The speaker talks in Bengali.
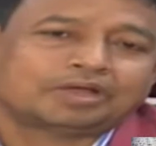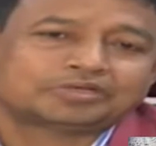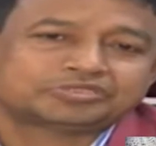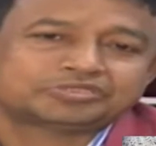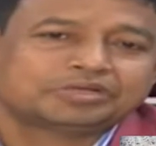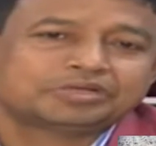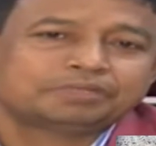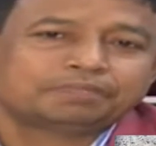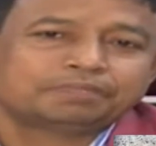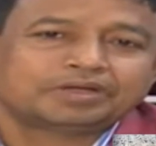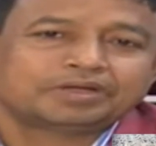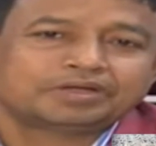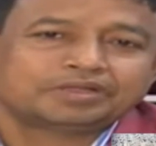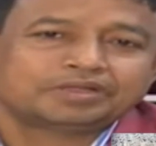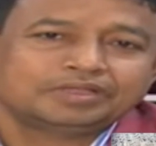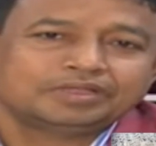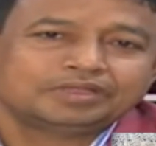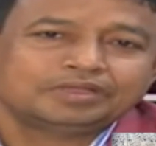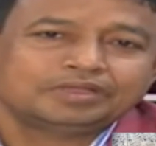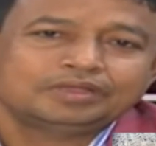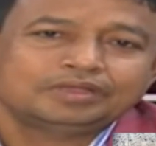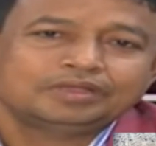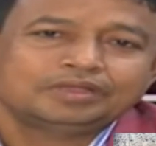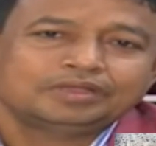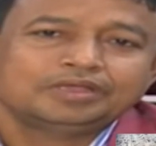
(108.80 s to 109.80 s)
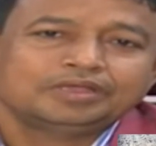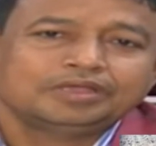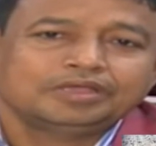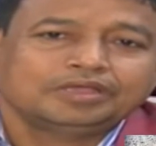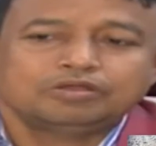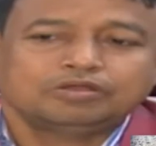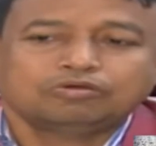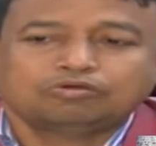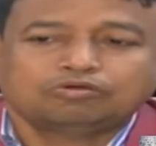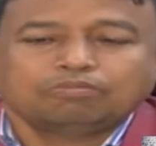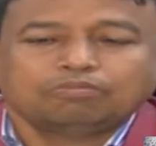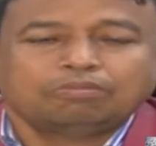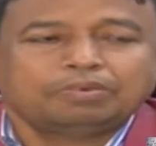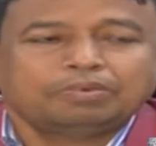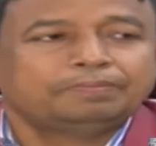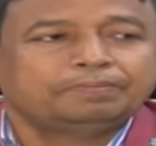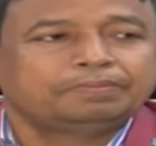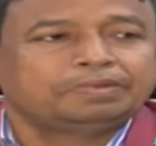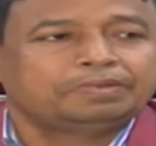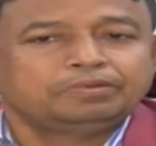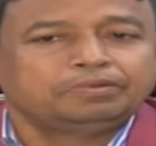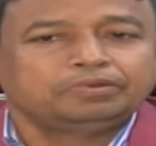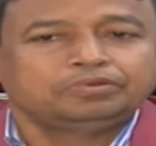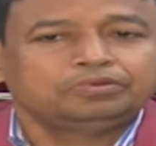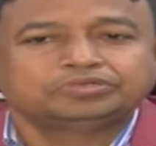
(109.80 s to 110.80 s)
আসেন পার্টিতে এরকমভাবে
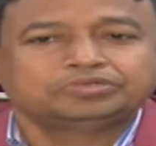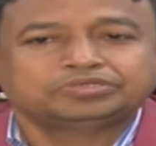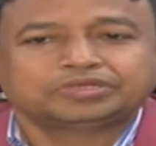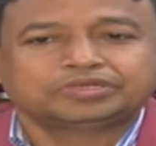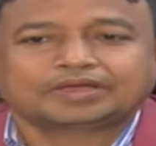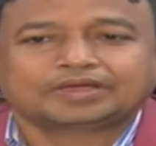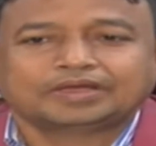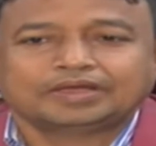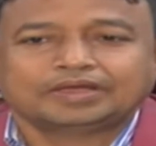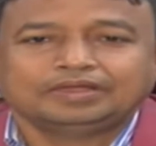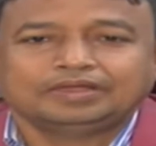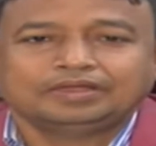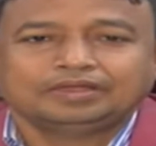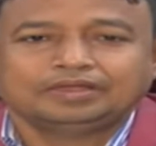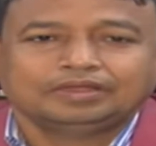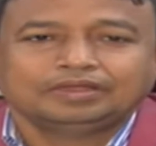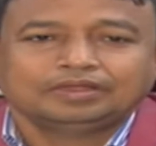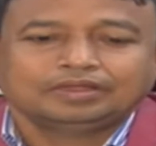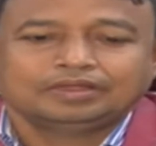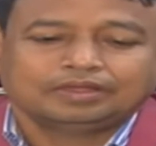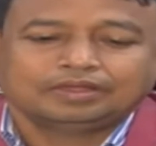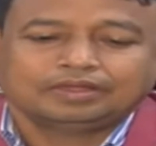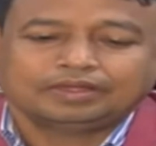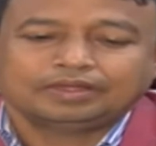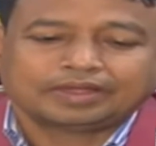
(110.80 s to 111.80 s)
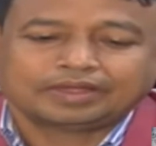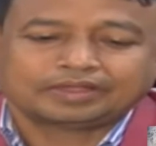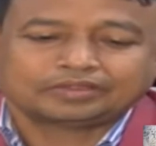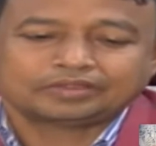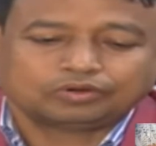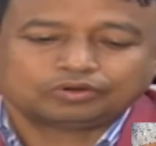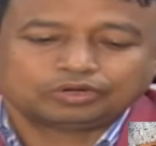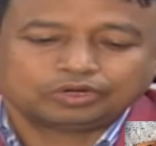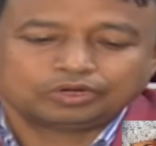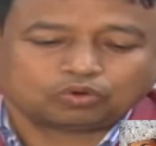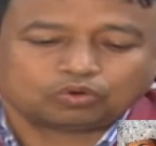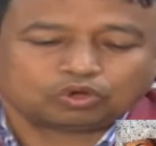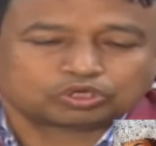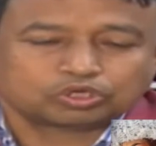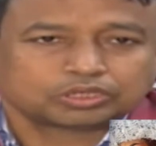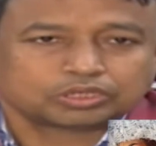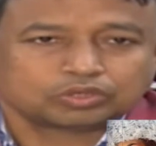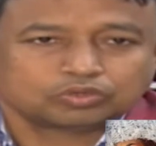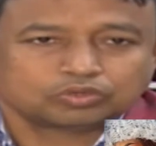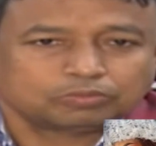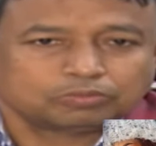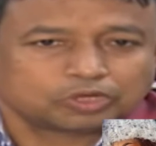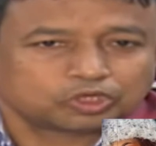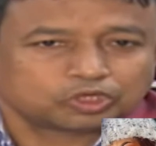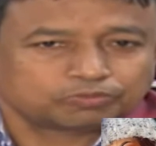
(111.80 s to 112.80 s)
বিভিন্ন জায়গায় এক ধরনের
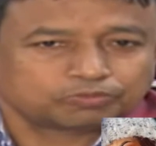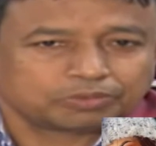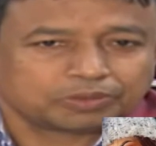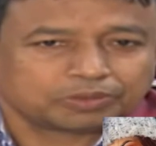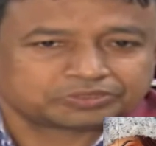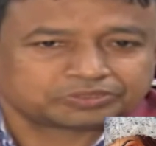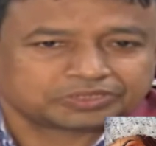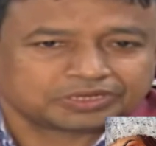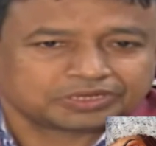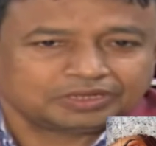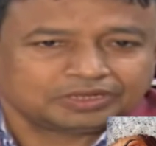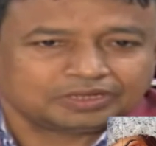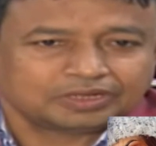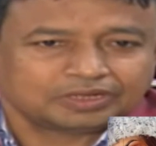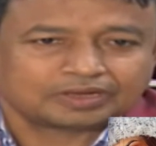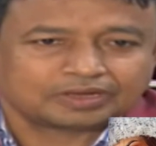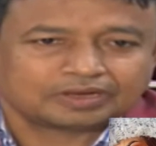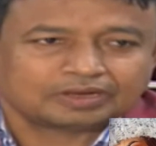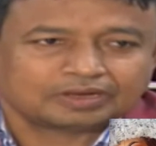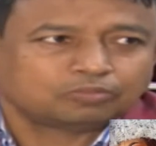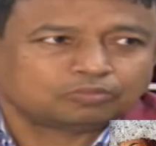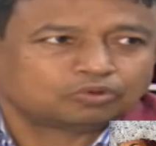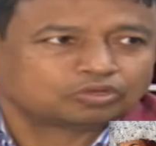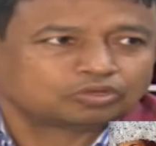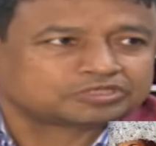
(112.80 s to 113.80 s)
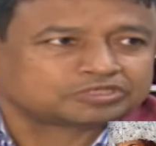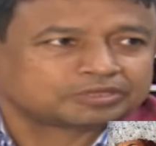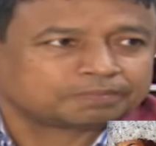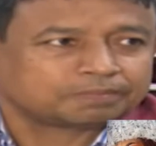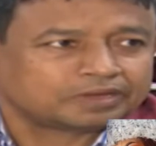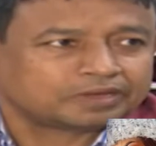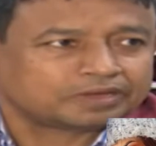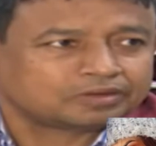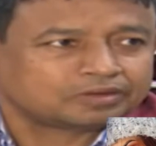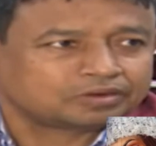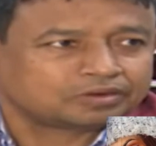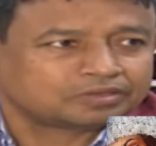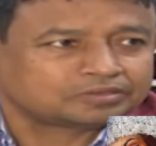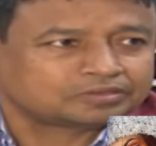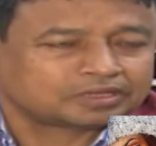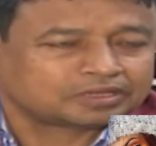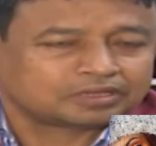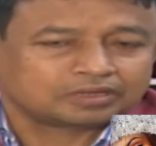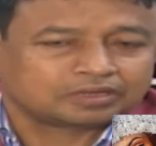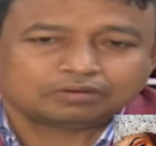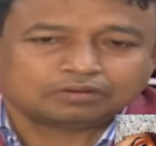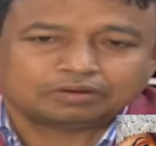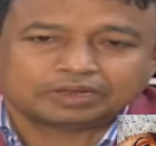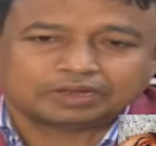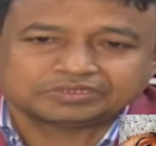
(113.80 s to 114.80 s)
অসাধু মাদক ব্যবসায়ী এখানে মদ সাপ্লাই করেন
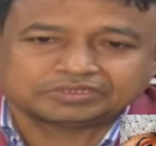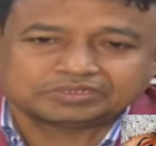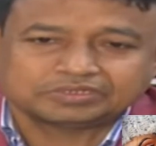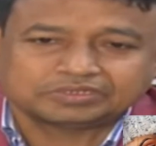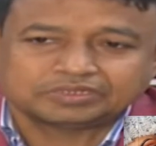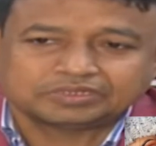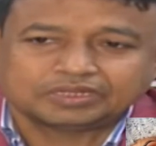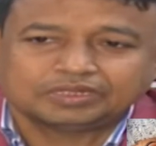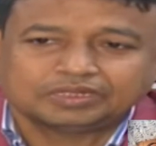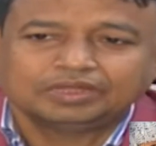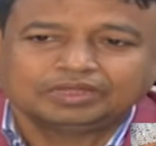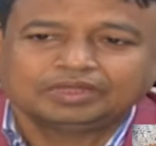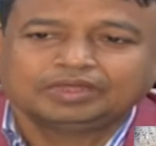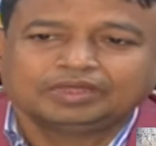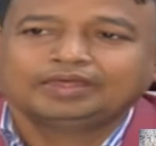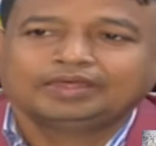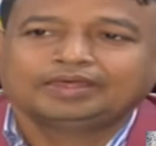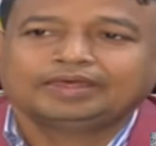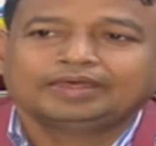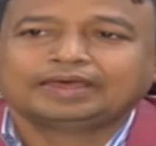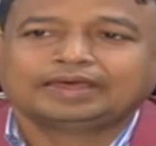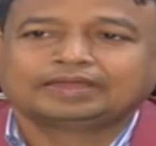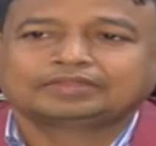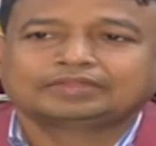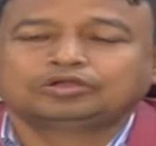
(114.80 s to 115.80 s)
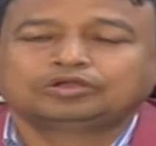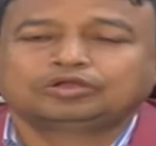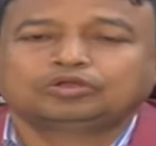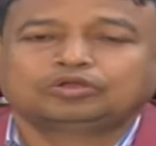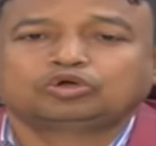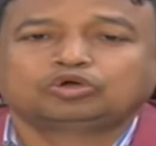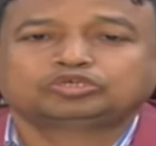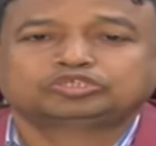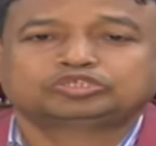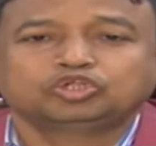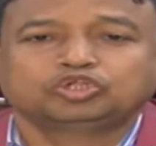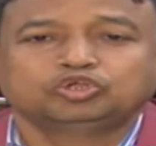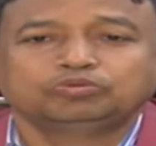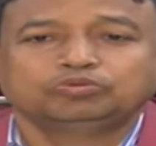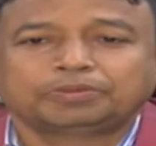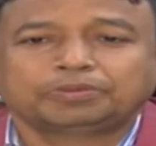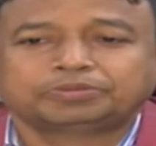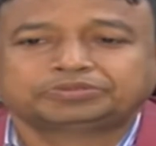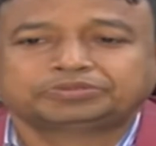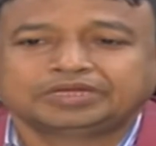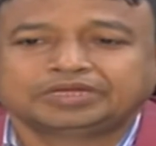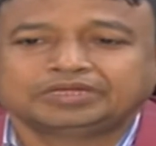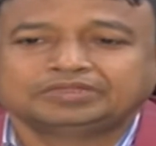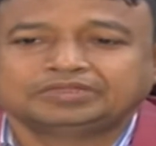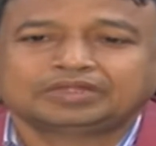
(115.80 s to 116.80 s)
তাদের কোনো লাইসেন্স নেই এক ধরনের অসাধু
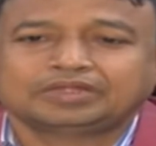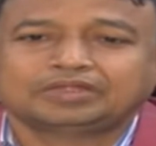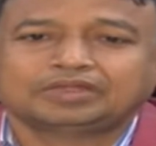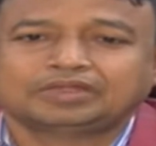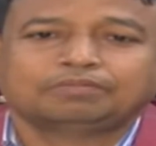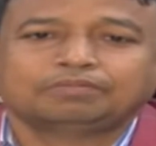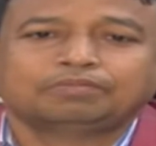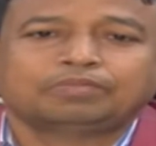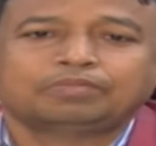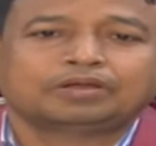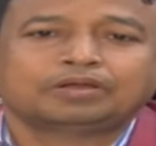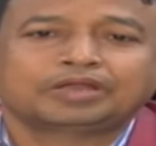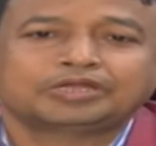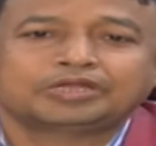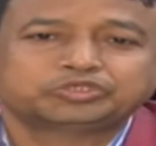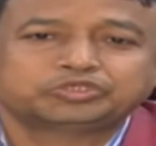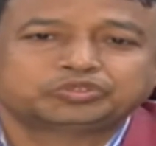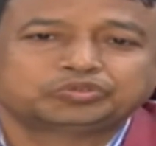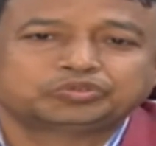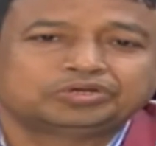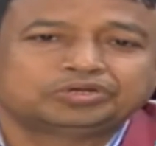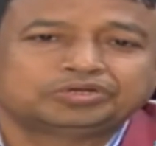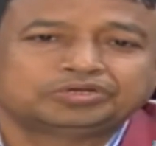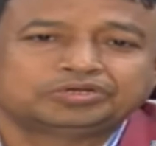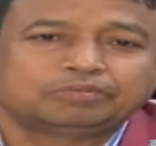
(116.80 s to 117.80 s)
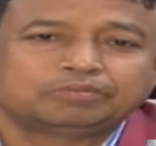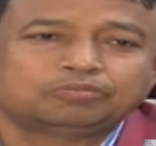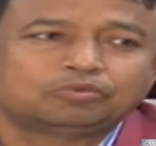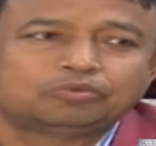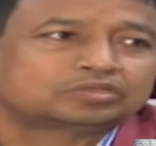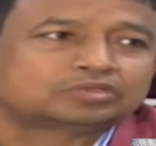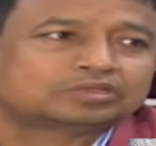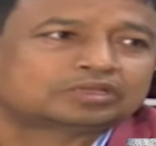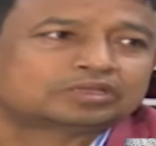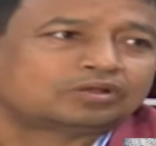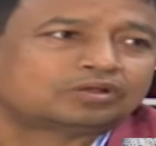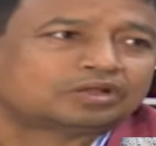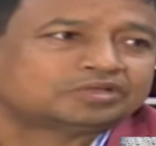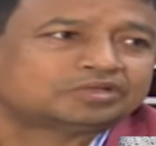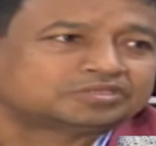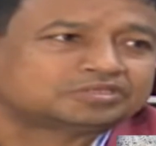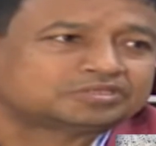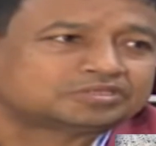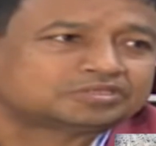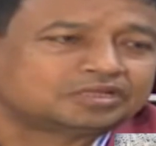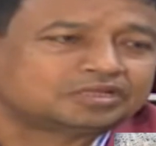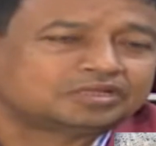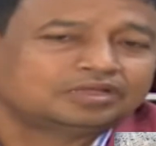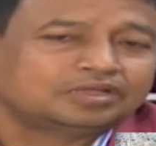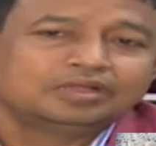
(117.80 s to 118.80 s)
ব্যবসায়ী তাদের রেস্টুরেন্টে মদ খাওয়ার
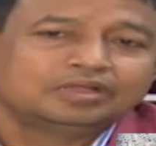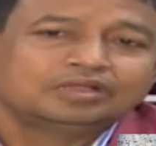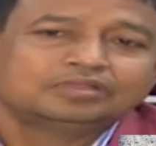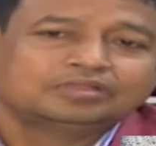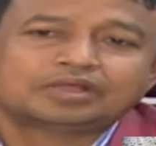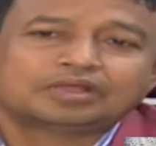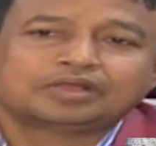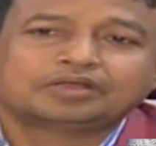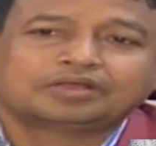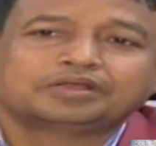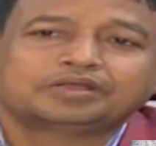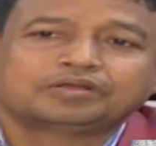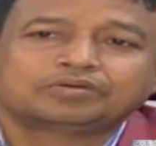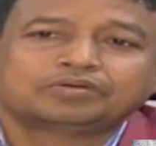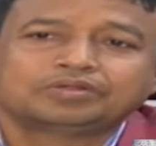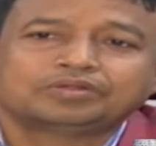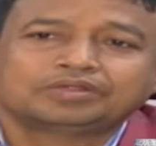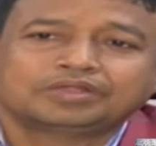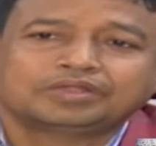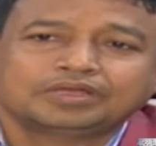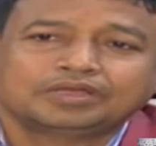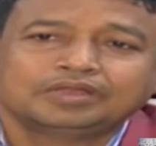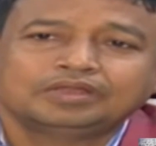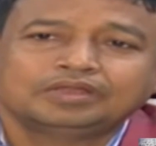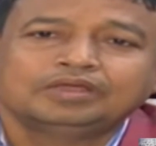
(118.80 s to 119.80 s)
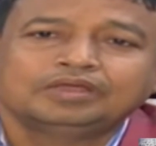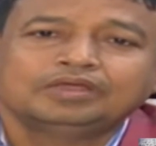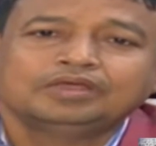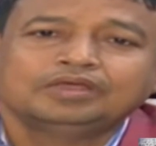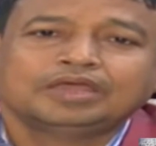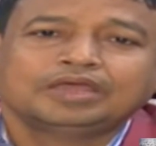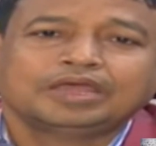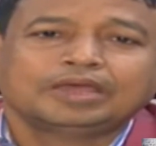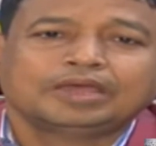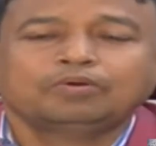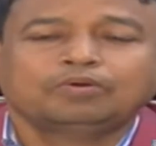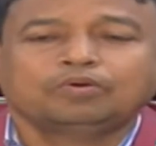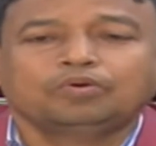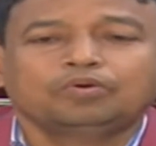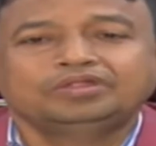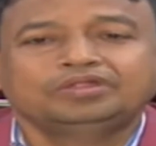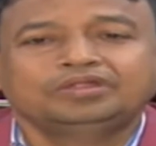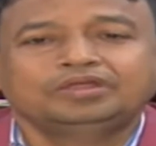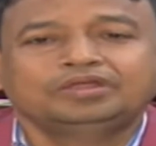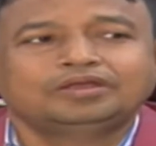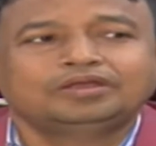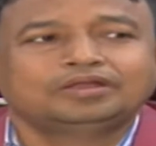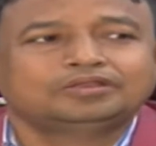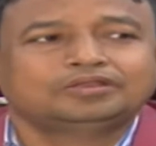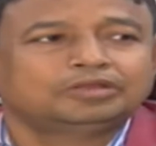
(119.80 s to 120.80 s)
লাইসেন্স নেই তারা এটা করে থাকেন এবং ওই
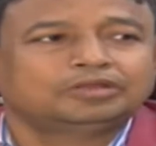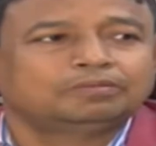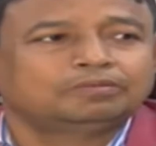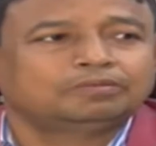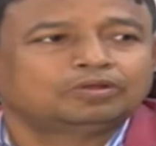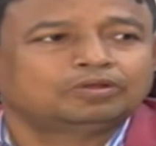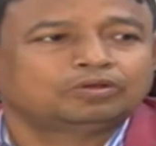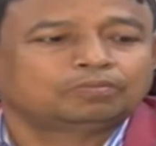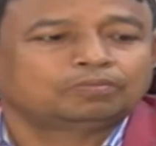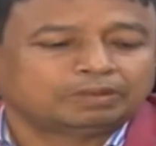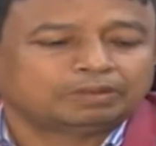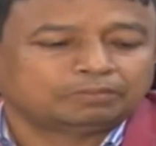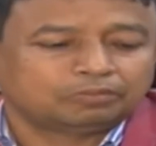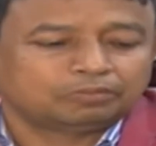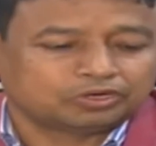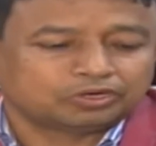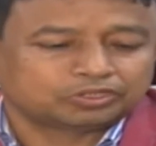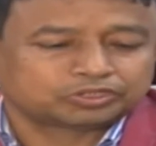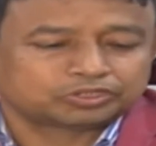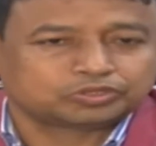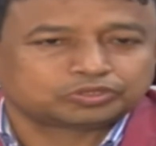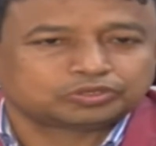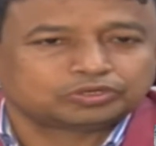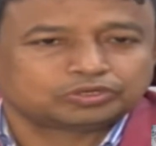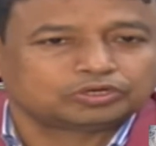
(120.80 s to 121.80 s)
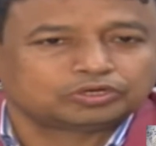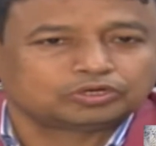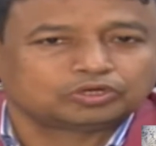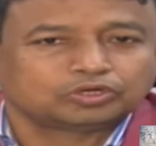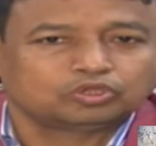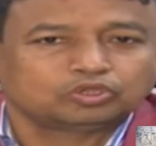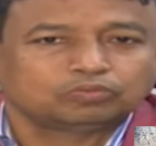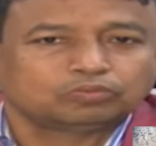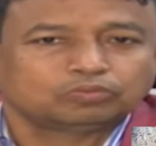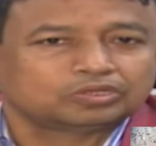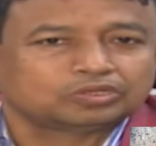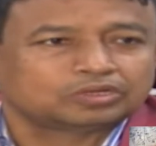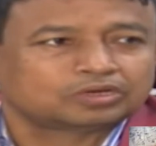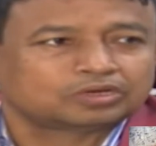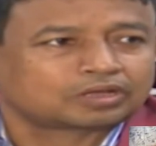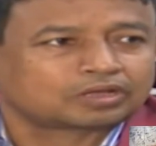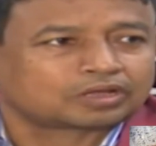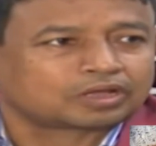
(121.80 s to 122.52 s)
দিন রাতে বলো বেম্বে রেস্টুরেন্টে কিন্তু মদের